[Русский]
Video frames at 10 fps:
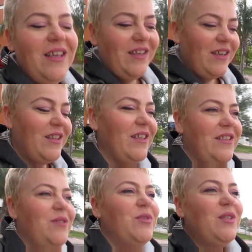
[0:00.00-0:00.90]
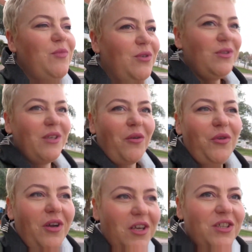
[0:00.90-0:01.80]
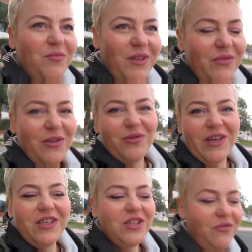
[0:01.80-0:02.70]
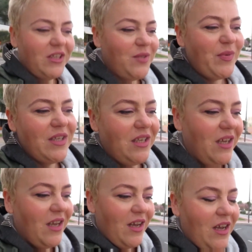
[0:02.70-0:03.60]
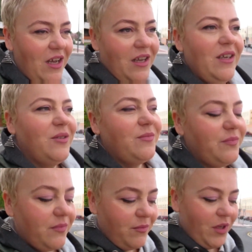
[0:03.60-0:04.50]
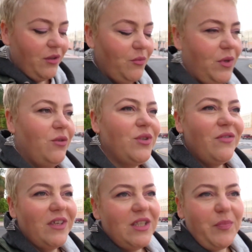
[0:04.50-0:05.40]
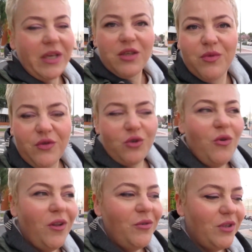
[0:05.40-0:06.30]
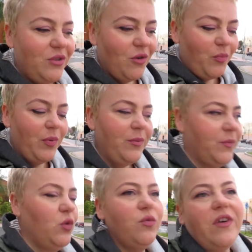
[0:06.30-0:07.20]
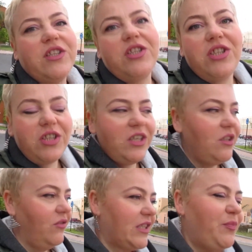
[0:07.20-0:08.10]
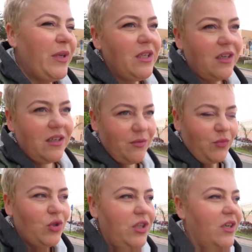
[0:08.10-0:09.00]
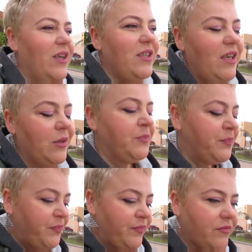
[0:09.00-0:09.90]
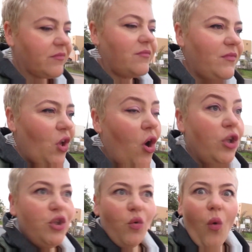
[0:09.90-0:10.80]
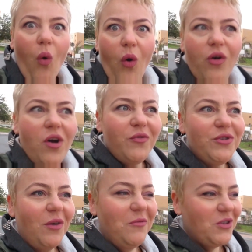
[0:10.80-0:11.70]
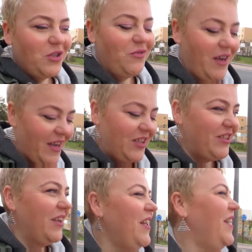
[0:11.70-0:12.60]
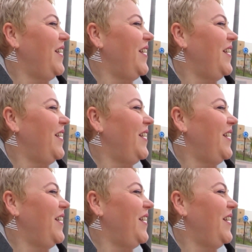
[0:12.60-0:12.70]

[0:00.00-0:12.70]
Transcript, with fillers: я над ними смеюсь, я говорю, а как же мы, говорю, раньше, 25, э, мин, минус 25, и мы в школу идем, ну 24, 25 как раз мы уже не ходили. Они, о, как вы там выживаете.